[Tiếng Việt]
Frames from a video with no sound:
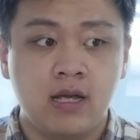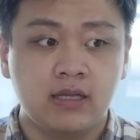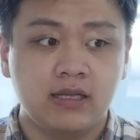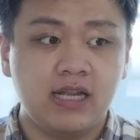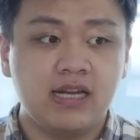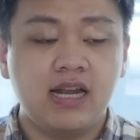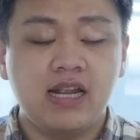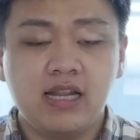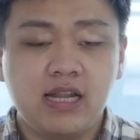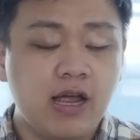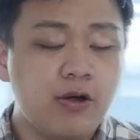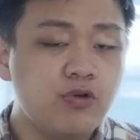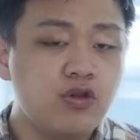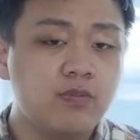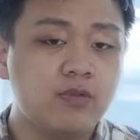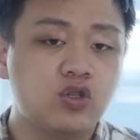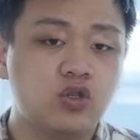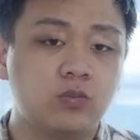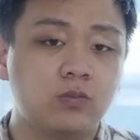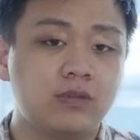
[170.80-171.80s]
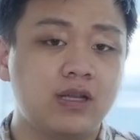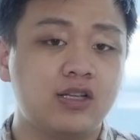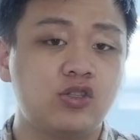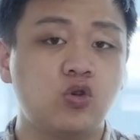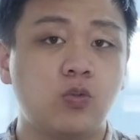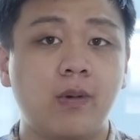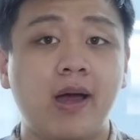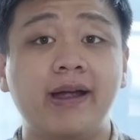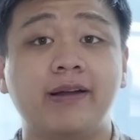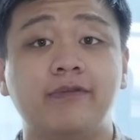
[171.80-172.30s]
Thế nên nếu như mà chúng ta
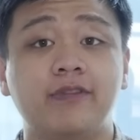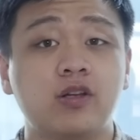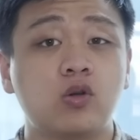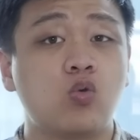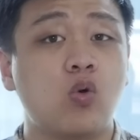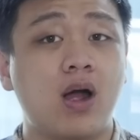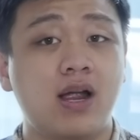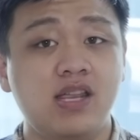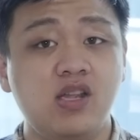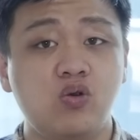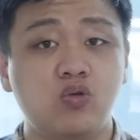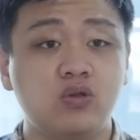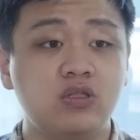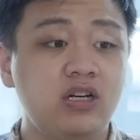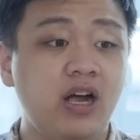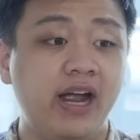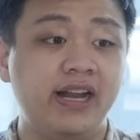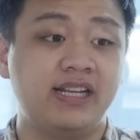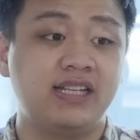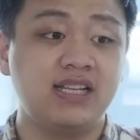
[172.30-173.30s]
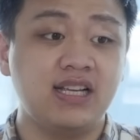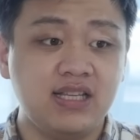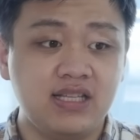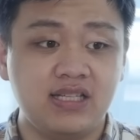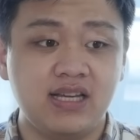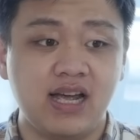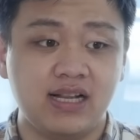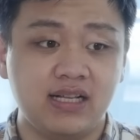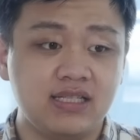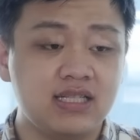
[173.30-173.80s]
chụp ảnh với quá nhiều người thì chắc
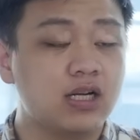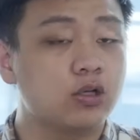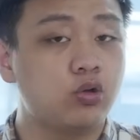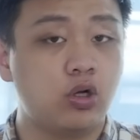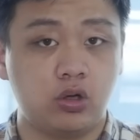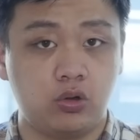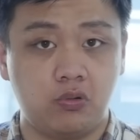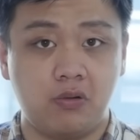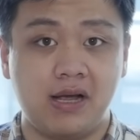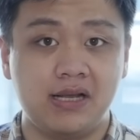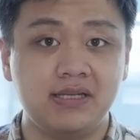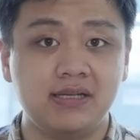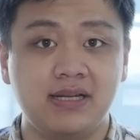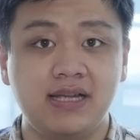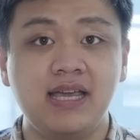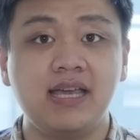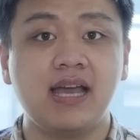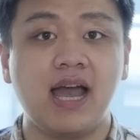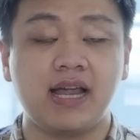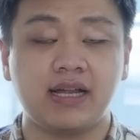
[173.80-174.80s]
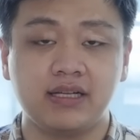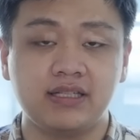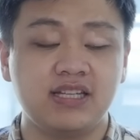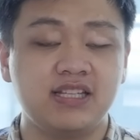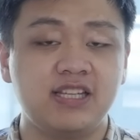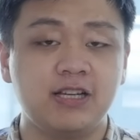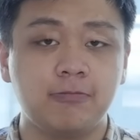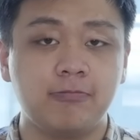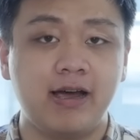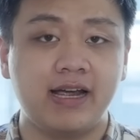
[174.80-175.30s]
chắn rằng thuật toán xử lý hình ảnh ở trên
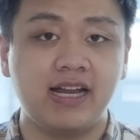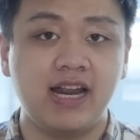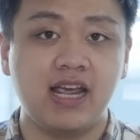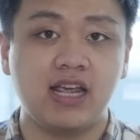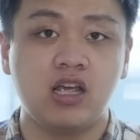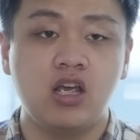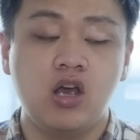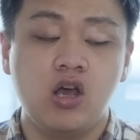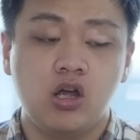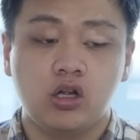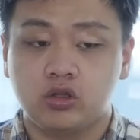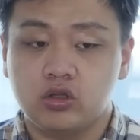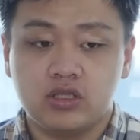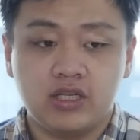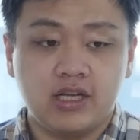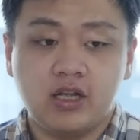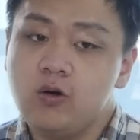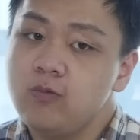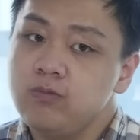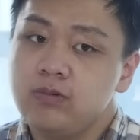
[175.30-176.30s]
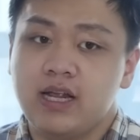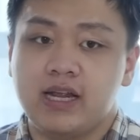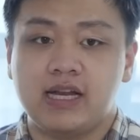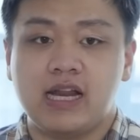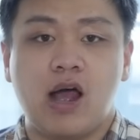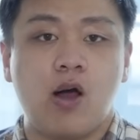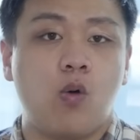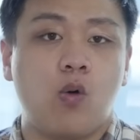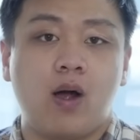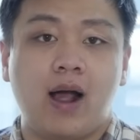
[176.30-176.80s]
chiếc máy này nó sẽ không thể
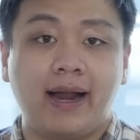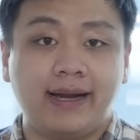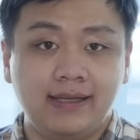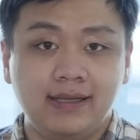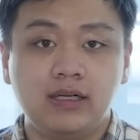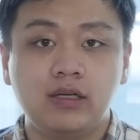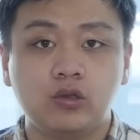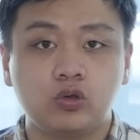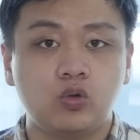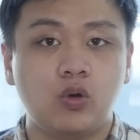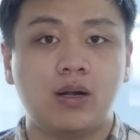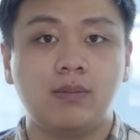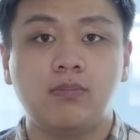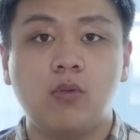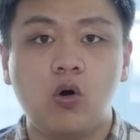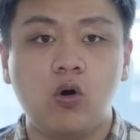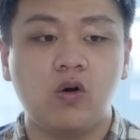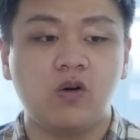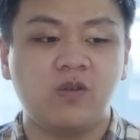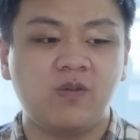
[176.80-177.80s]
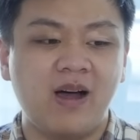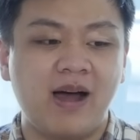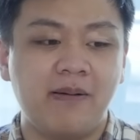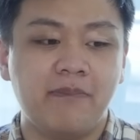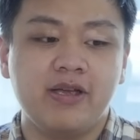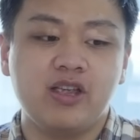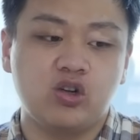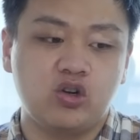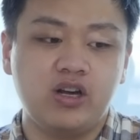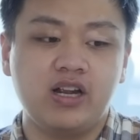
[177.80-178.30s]
nào gánh được toàn bộ và
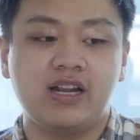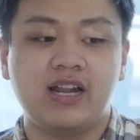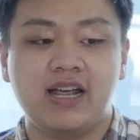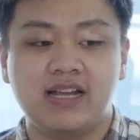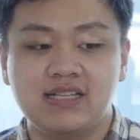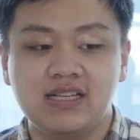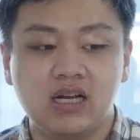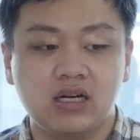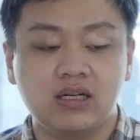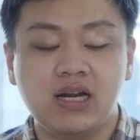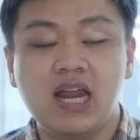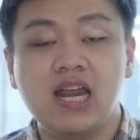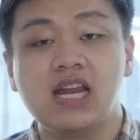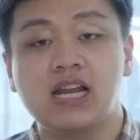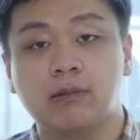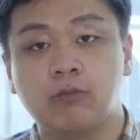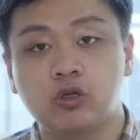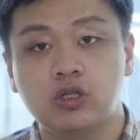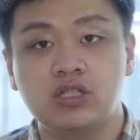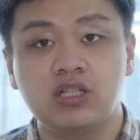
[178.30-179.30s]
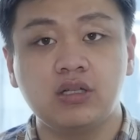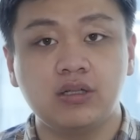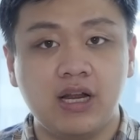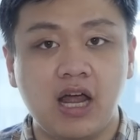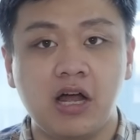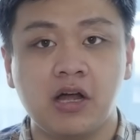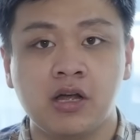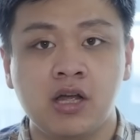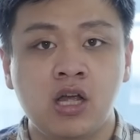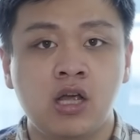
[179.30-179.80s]
mình có thể thấy rằng đây là một chức
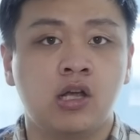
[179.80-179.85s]
năng